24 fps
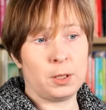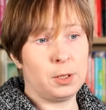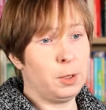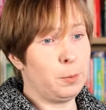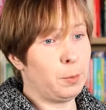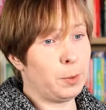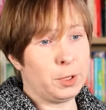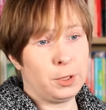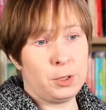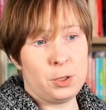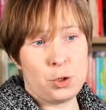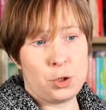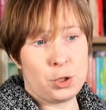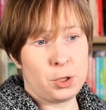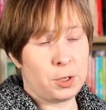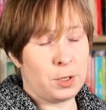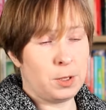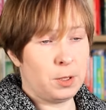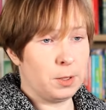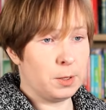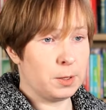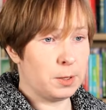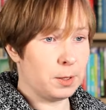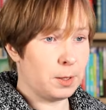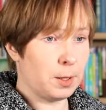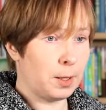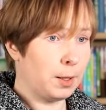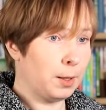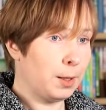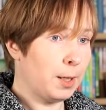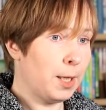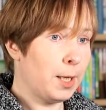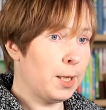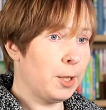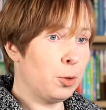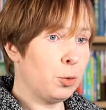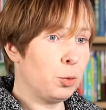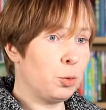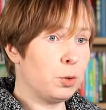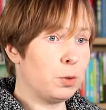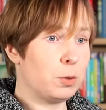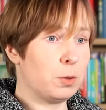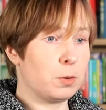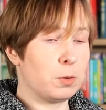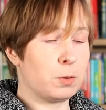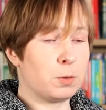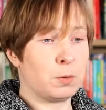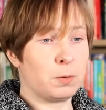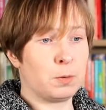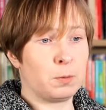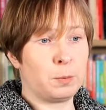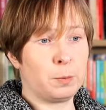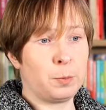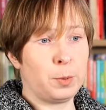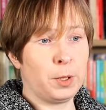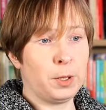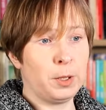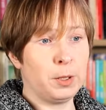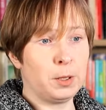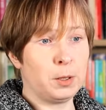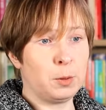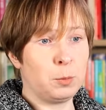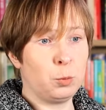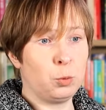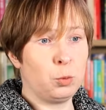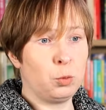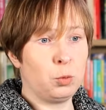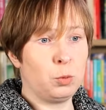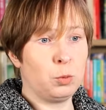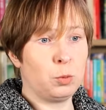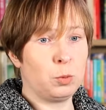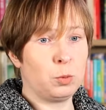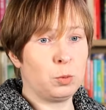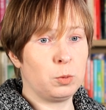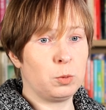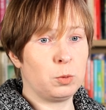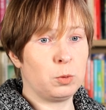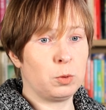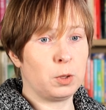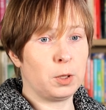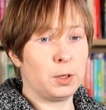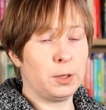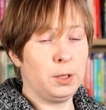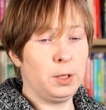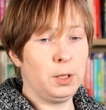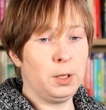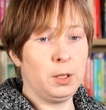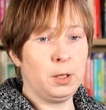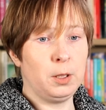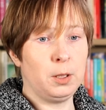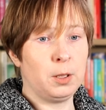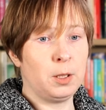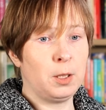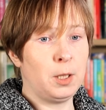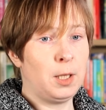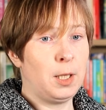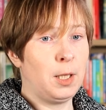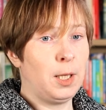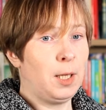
они практически не страдают, э, поэтому они